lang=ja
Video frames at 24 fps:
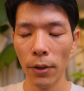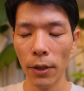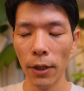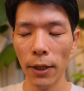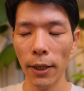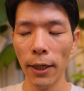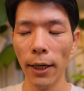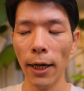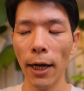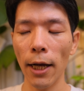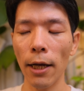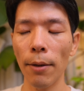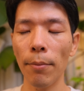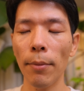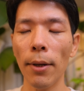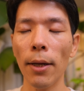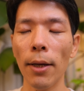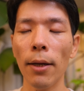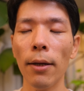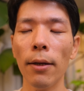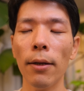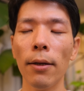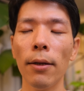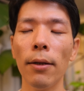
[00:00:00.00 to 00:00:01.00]
2回
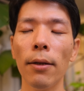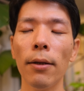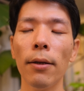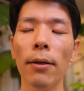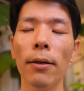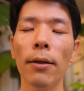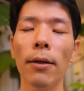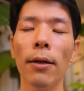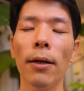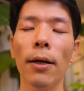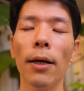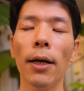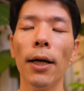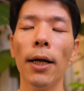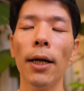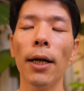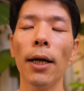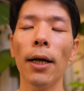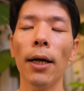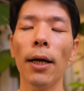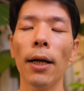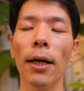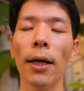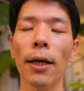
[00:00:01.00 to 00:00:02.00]
ね。
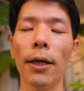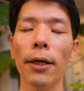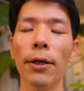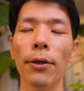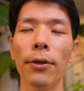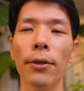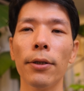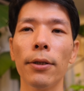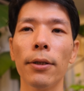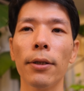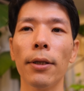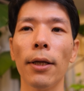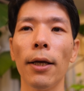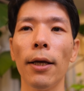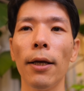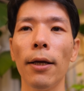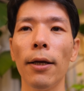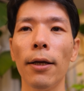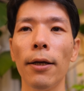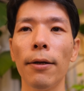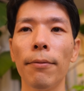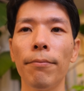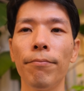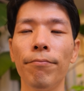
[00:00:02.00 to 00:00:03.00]
鼻から息を吸っ
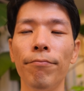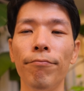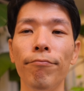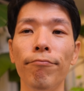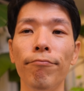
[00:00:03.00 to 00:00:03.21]
て、